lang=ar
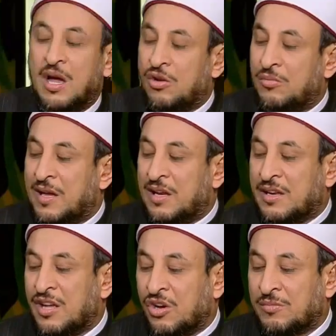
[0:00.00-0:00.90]
له
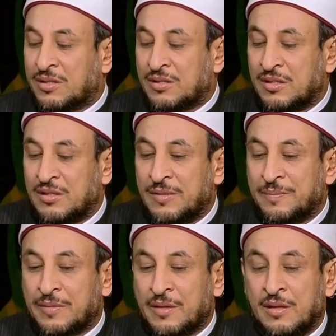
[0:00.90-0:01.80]
مهلا يا عمر
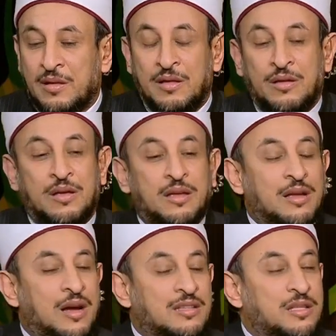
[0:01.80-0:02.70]
آه، ايه
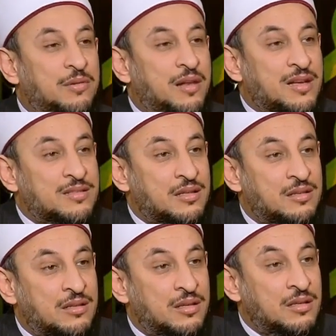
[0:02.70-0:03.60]
يا حاطب اللي حصل
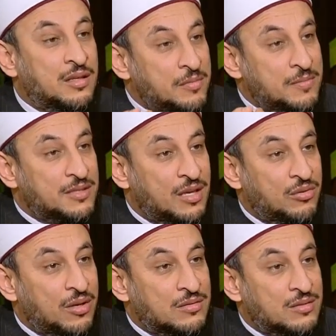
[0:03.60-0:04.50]
النبي
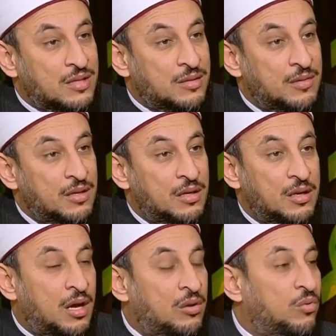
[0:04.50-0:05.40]
بيساله عليه الصلاه والسلام
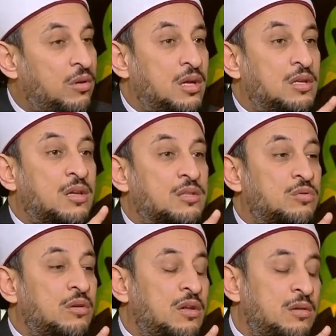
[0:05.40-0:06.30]
قال له والله يا
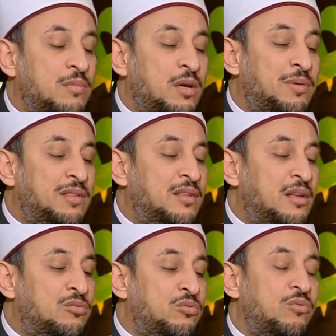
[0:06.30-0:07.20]
رسول الله ما
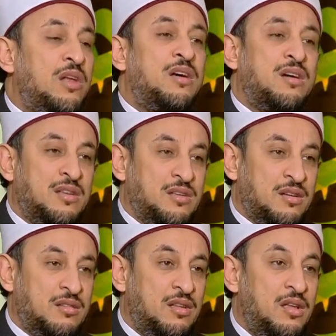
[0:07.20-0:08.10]
بدلت ولا غيرت